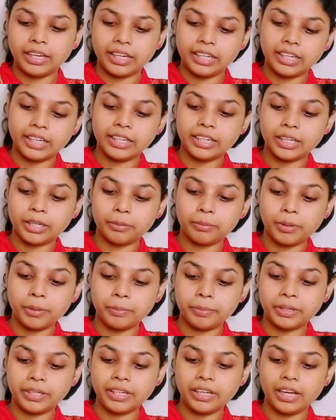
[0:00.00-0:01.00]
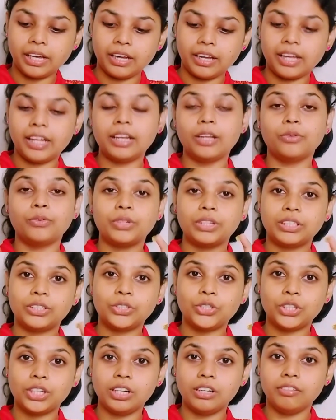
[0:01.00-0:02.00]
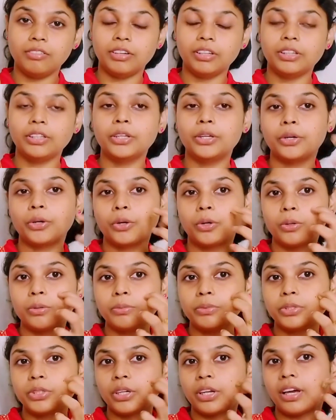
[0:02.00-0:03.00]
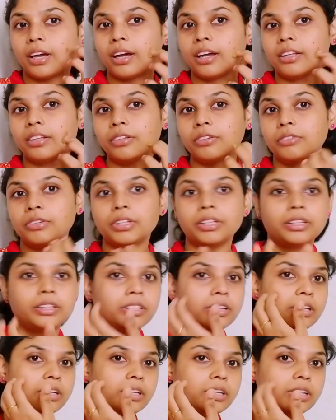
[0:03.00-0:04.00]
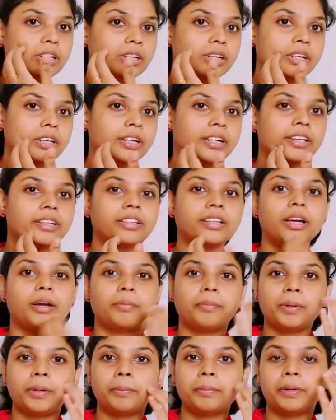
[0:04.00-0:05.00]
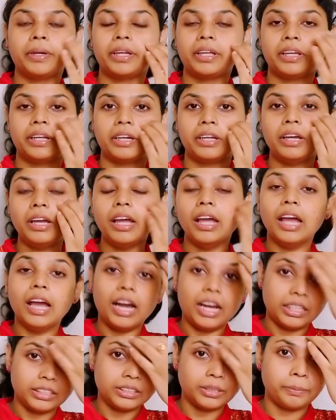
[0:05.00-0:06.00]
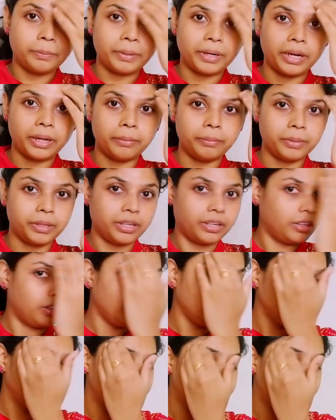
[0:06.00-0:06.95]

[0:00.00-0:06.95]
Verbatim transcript: எல்லாருக்கிட்டையுமே பட் ஆலோவேரா ஜெல் வந்து இருக்கும் ஸோ நான் அது வந்து எடுத்து அப்ளை பண்ணிக்கிறேன் அஸ் அ ப்ரைமராக